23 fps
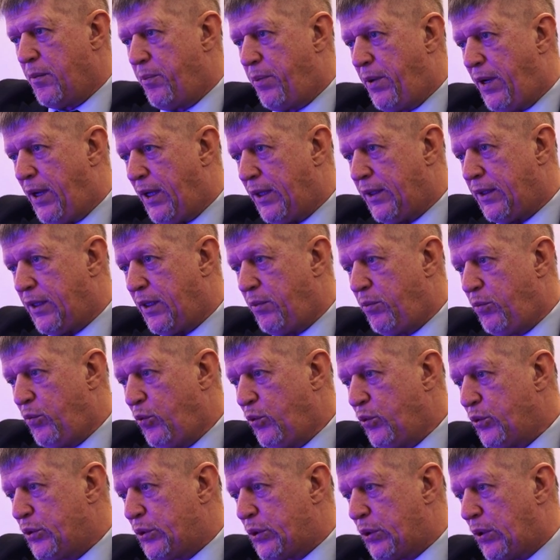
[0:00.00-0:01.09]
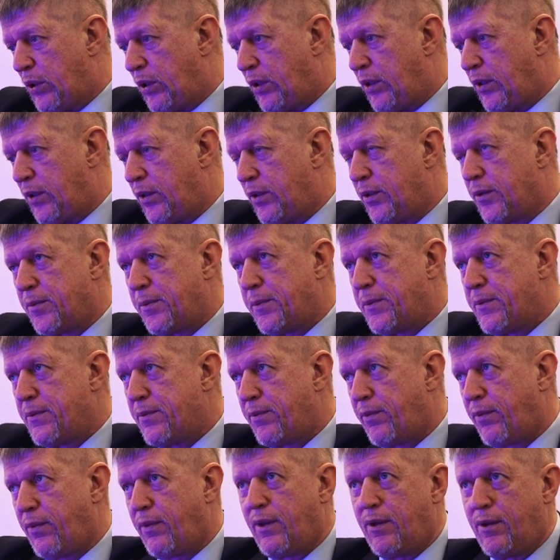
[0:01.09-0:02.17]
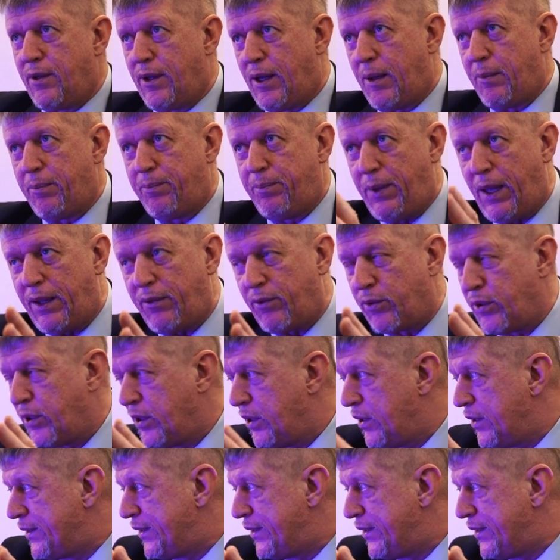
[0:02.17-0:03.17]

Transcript: Потому что Опять вот эта